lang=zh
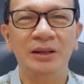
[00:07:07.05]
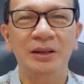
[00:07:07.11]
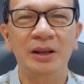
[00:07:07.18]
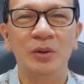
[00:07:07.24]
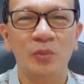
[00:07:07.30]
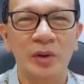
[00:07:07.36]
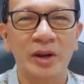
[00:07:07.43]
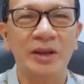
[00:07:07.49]

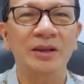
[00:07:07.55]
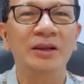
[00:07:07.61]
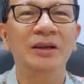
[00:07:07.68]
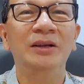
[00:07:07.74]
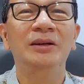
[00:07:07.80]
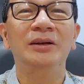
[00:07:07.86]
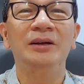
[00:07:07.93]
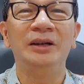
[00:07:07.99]
因为
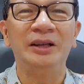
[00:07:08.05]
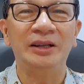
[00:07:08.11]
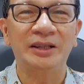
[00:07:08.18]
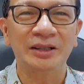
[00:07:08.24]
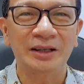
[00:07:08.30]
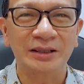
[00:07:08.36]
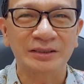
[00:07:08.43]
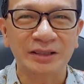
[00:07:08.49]
你
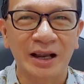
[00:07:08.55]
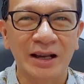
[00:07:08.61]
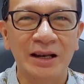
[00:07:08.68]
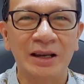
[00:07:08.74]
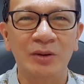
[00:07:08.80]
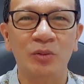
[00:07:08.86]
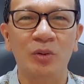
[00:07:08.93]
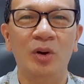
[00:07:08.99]
带
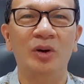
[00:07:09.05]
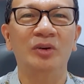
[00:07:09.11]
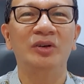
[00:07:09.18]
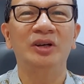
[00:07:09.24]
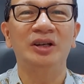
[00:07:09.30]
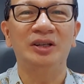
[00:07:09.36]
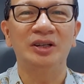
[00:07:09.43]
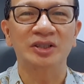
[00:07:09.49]
领我，
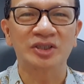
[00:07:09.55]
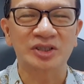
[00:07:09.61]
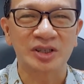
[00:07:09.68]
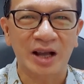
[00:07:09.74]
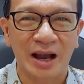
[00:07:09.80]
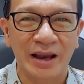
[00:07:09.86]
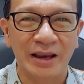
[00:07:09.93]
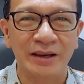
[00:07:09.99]
你的
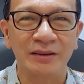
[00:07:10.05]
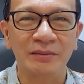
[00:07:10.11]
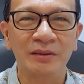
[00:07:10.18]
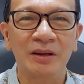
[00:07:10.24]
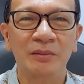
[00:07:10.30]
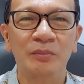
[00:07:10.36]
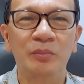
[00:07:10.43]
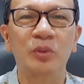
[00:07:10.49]
慈爱
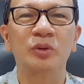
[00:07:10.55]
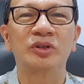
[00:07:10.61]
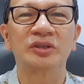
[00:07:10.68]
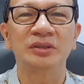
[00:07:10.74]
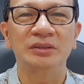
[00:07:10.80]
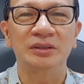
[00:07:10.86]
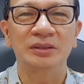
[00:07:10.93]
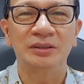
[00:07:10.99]
不
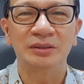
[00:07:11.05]
是